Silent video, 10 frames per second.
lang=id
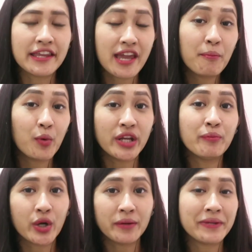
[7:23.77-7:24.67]
hanya
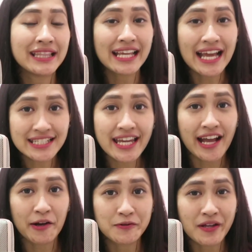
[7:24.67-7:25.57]
poin-poin penting aja
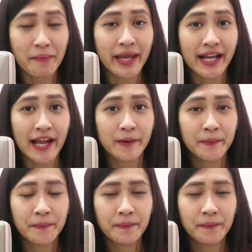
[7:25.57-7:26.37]
yang aku sampaikan.